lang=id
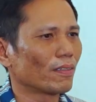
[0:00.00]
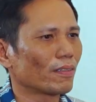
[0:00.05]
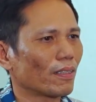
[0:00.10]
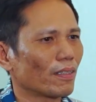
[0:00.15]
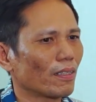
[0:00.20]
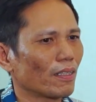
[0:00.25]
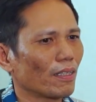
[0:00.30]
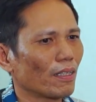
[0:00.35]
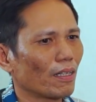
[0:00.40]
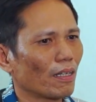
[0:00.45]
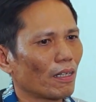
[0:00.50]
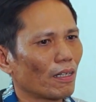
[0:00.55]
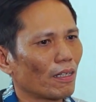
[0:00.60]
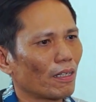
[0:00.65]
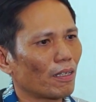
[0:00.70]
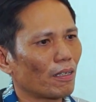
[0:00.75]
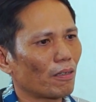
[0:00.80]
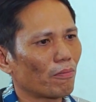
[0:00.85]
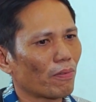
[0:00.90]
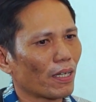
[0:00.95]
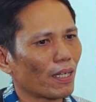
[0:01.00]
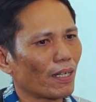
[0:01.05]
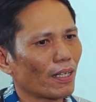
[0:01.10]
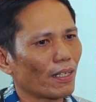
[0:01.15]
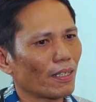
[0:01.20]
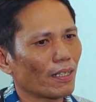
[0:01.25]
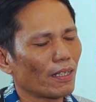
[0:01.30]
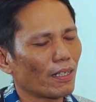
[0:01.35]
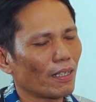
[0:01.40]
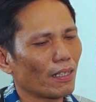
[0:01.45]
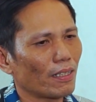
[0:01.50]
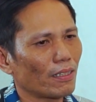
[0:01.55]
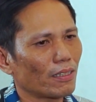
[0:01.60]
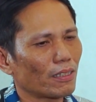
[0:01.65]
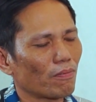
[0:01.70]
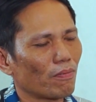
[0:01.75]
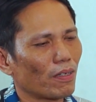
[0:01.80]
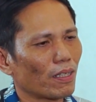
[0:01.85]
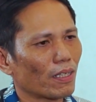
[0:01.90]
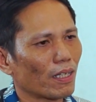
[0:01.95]
Iya. Jadi uh, PLN ini
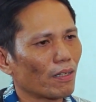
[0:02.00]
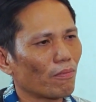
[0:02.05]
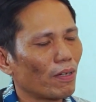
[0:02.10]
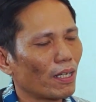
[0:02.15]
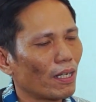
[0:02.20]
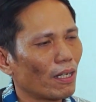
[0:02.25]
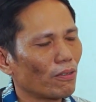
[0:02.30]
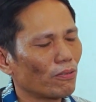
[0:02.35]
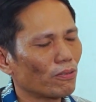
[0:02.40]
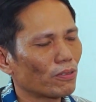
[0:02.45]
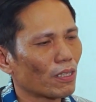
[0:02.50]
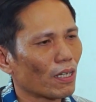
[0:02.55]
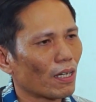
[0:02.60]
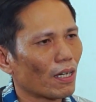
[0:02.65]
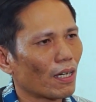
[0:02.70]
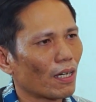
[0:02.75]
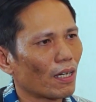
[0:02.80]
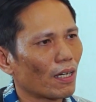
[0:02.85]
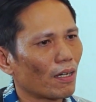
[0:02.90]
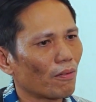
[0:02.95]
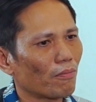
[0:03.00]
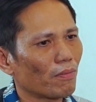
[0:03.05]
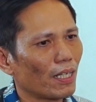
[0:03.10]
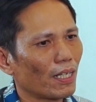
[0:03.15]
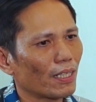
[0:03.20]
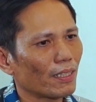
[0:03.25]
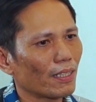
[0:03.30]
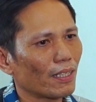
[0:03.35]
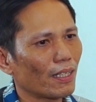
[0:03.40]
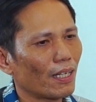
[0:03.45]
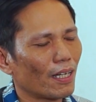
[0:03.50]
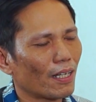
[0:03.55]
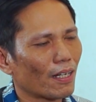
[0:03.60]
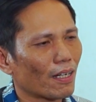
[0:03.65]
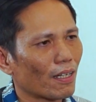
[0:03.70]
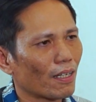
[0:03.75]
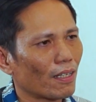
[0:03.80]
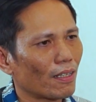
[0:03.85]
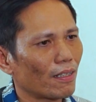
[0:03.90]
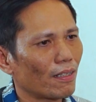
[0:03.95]
sebagai badan usaha milik
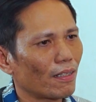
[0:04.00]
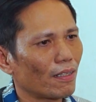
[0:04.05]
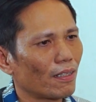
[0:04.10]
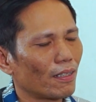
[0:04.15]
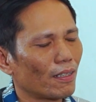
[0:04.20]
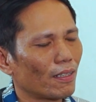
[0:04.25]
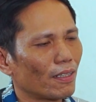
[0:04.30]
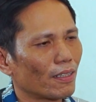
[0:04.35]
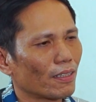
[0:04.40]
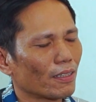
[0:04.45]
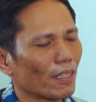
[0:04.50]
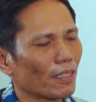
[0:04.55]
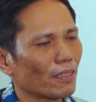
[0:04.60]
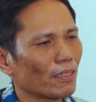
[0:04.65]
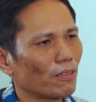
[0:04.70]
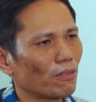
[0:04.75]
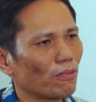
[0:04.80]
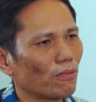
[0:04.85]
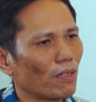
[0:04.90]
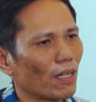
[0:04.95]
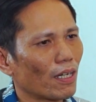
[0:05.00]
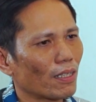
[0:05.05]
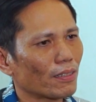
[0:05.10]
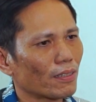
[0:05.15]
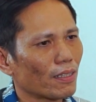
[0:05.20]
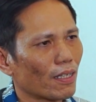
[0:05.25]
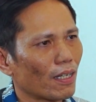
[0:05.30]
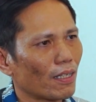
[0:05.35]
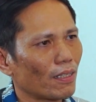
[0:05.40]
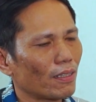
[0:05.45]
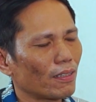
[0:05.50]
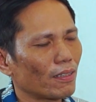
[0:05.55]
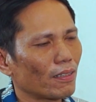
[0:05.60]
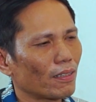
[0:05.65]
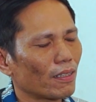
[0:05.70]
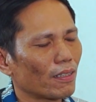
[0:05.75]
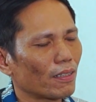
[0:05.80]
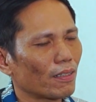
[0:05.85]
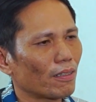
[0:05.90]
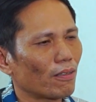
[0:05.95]
negara yang ditugaskan
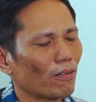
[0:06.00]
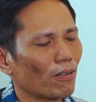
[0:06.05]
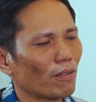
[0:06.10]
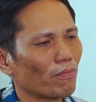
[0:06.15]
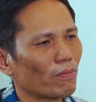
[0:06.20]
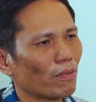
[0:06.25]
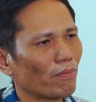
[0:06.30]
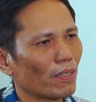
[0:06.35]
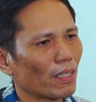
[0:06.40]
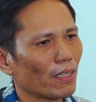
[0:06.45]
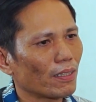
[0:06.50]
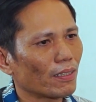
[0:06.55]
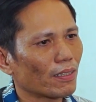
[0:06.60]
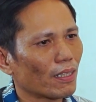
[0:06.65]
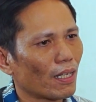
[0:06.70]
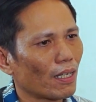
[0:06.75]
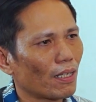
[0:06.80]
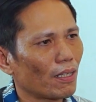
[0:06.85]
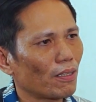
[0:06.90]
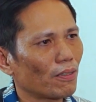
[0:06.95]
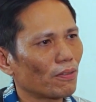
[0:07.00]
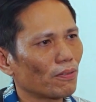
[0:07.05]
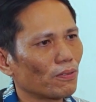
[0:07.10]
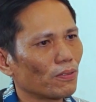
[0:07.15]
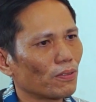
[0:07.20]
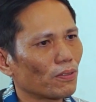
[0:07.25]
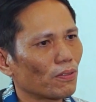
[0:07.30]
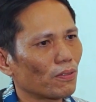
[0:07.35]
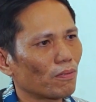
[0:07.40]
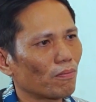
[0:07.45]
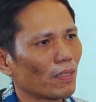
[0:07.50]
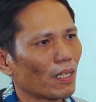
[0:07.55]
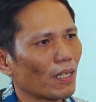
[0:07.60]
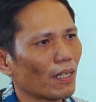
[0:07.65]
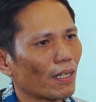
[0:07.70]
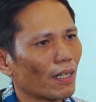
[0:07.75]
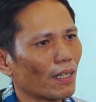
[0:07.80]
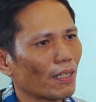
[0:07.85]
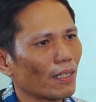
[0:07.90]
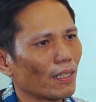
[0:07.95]
uh, oleh pemerintah untuk
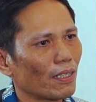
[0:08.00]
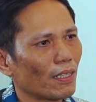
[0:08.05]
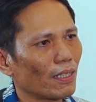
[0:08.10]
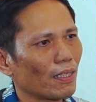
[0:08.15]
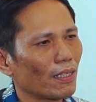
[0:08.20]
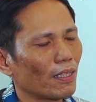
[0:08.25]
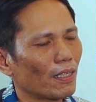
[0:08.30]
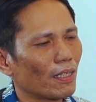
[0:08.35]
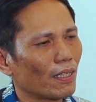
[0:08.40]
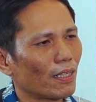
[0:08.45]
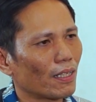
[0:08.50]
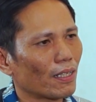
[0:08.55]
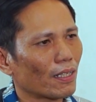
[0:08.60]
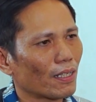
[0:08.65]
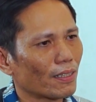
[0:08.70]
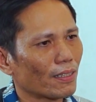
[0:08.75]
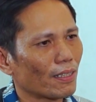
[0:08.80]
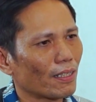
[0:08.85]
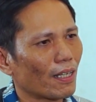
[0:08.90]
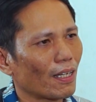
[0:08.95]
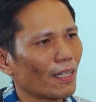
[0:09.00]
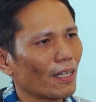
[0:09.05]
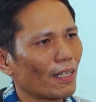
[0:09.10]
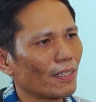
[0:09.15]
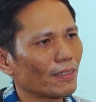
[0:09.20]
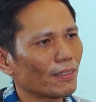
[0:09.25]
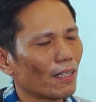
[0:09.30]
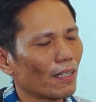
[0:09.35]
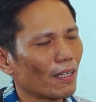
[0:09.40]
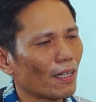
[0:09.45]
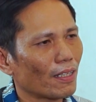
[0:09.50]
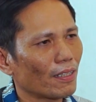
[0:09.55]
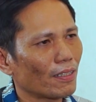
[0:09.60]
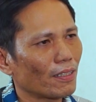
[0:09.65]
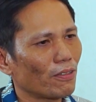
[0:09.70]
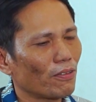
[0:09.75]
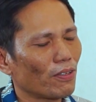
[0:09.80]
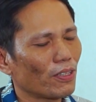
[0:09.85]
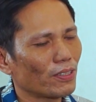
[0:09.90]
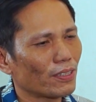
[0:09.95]
menangani uh, ketenaga listrikan
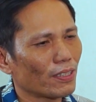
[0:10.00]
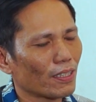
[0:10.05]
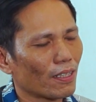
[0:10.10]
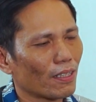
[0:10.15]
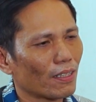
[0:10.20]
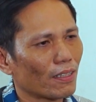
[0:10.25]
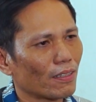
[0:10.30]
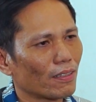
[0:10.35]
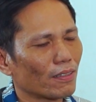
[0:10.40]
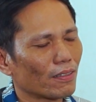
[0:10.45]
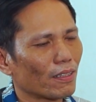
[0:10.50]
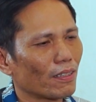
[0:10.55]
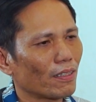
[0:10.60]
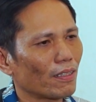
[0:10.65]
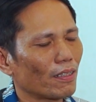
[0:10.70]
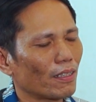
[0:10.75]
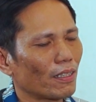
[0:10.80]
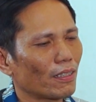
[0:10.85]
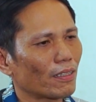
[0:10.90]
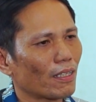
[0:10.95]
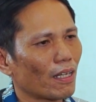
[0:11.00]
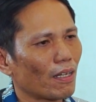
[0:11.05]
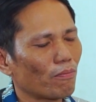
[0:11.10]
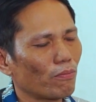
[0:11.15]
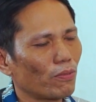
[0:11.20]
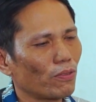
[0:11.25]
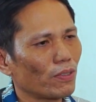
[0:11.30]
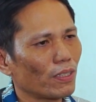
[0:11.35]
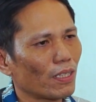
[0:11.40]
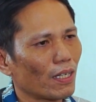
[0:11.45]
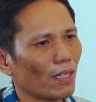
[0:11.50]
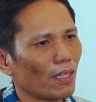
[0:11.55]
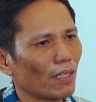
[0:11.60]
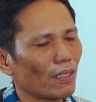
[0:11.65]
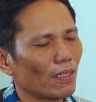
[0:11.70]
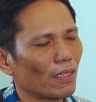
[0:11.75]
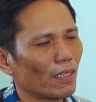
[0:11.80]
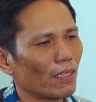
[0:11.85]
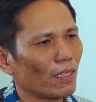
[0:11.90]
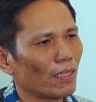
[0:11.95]
di Indonesia. Jadi kita punya
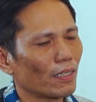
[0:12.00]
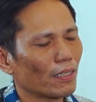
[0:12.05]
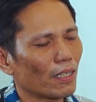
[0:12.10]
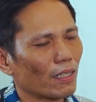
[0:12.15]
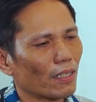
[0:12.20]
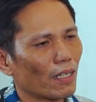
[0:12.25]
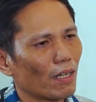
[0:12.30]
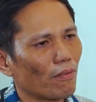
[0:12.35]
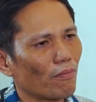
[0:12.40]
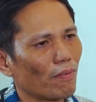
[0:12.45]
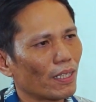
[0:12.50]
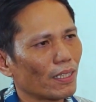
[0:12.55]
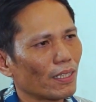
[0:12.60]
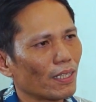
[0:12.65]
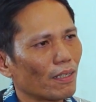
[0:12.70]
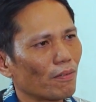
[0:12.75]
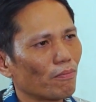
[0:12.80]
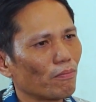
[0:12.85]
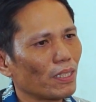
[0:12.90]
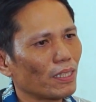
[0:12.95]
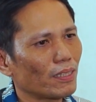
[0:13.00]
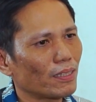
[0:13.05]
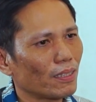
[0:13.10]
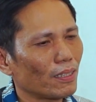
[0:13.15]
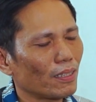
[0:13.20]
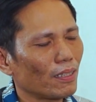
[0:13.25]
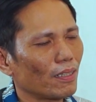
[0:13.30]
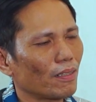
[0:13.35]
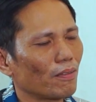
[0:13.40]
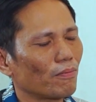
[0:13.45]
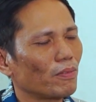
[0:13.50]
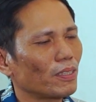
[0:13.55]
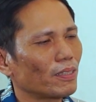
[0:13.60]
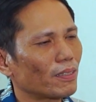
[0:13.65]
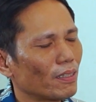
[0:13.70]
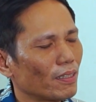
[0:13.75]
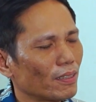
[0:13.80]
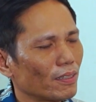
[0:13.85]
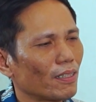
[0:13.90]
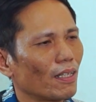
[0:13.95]
yang namanya misi
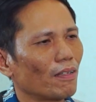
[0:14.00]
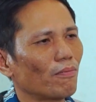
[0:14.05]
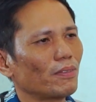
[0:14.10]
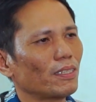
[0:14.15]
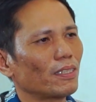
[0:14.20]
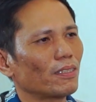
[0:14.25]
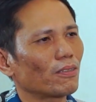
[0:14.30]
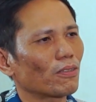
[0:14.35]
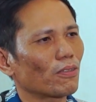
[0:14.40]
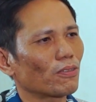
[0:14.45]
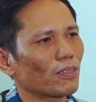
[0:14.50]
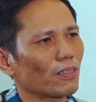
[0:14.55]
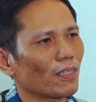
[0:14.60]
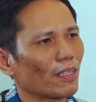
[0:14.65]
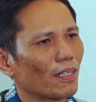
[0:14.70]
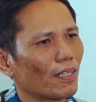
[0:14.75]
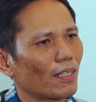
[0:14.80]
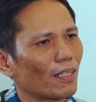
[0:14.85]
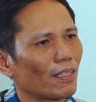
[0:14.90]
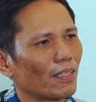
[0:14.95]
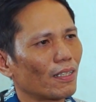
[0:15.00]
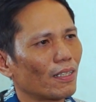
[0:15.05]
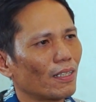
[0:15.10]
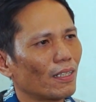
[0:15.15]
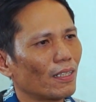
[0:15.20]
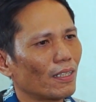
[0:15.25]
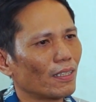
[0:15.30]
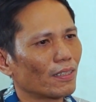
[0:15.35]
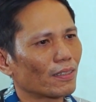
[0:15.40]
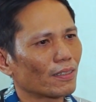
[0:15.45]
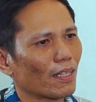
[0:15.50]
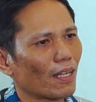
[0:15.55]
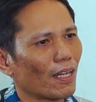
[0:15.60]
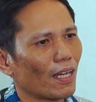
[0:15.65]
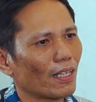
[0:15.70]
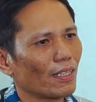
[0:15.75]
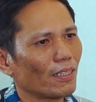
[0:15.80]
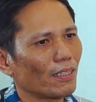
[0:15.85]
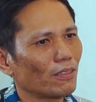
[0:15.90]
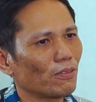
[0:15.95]
bisnis dan misi sosial. Hmm.
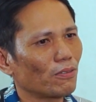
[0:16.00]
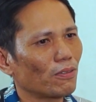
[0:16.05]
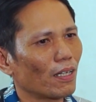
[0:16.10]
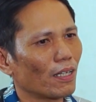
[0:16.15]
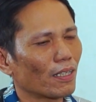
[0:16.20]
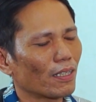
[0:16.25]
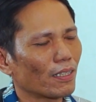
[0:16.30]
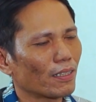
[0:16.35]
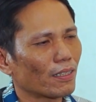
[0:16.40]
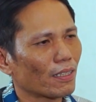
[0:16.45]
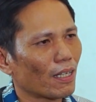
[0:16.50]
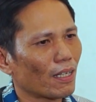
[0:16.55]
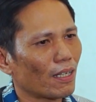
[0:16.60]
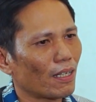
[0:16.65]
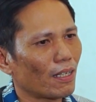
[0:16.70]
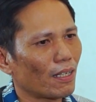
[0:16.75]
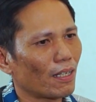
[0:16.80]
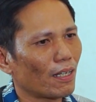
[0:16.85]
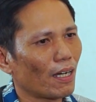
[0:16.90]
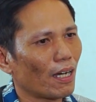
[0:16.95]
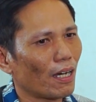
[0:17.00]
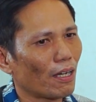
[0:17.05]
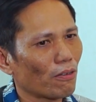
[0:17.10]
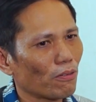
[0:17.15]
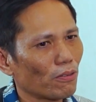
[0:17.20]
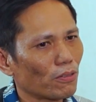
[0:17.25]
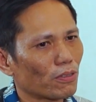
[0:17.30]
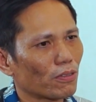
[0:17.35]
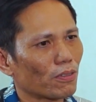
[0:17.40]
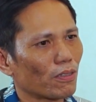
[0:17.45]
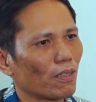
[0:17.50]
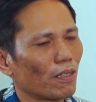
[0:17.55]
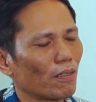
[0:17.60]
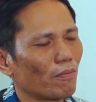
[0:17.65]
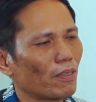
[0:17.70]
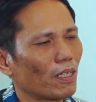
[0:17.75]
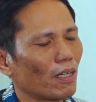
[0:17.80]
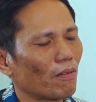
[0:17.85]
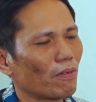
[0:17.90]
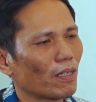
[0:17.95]
Selain juga kita harus uh,
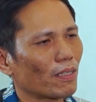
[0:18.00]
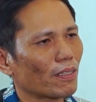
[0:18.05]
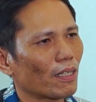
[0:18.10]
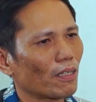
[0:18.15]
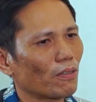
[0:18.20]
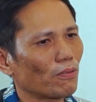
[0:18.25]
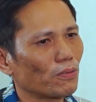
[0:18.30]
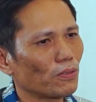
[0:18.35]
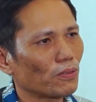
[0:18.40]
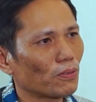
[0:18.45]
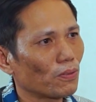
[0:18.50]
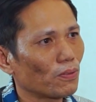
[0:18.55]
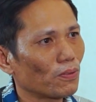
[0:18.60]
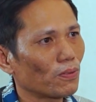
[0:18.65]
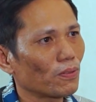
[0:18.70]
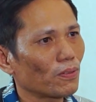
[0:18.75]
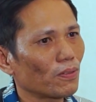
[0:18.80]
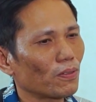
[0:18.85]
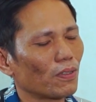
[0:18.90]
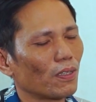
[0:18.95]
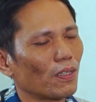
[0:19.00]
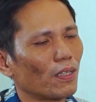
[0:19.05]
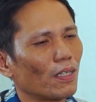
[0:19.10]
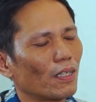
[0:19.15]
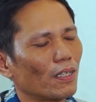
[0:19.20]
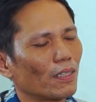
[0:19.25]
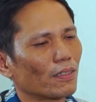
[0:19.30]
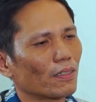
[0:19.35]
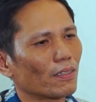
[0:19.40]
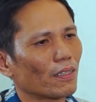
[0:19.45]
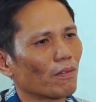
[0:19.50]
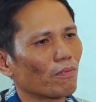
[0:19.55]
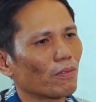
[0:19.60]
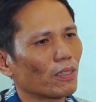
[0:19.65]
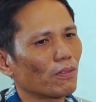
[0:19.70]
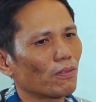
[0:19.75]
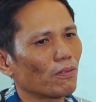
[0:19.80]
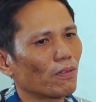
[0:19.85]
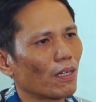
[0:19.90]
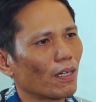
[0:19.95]
mendapatkan untung, tetapi
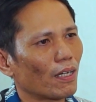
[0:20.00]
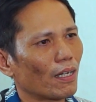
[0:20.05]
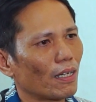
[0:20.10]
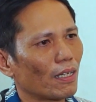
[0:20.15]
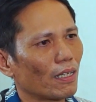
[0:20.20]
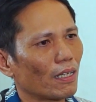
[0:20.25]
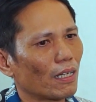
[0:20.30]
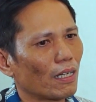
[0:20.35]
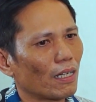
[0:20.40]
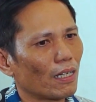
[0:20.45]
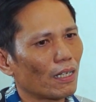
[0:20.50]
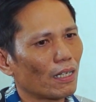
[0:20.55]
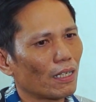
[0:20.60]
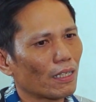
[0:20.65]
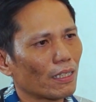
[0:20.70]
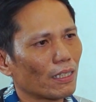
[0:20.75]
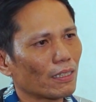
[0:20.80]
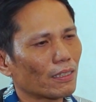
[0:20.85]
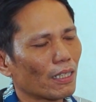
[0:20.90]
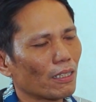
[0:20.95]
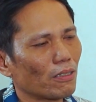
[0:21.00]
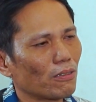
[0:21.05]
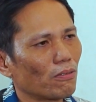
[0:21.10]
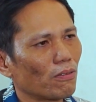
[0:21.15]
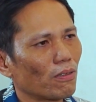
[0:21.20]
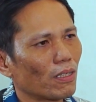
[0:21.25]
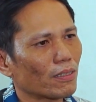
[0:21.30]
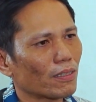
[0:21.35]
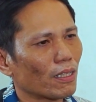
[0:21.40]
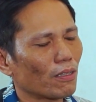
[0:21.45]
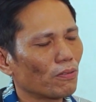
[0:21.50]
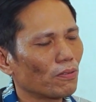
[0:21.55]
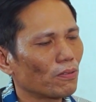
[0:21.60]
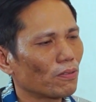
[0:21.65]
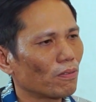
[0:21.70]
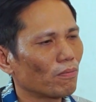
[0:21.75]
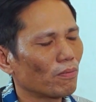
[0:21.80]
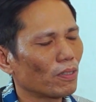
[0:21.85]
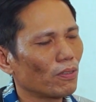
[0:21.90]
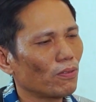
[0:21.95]
juga uh, kita ditugaskan
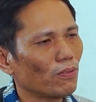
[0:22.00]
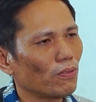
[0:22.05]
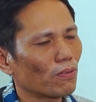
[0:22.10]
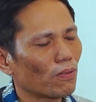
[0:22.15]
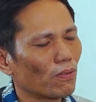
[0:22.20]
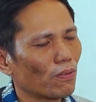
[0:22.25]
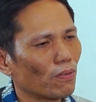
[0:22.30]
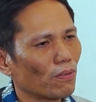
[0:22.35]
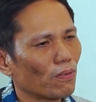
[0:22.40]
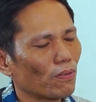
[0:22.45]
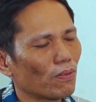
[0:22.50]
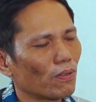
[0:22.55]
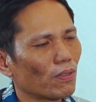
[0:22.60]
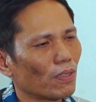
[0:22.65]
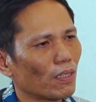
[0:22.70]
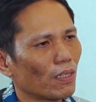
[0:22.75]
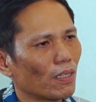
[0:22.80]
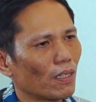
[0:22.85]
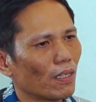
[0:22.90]
untuk mendukung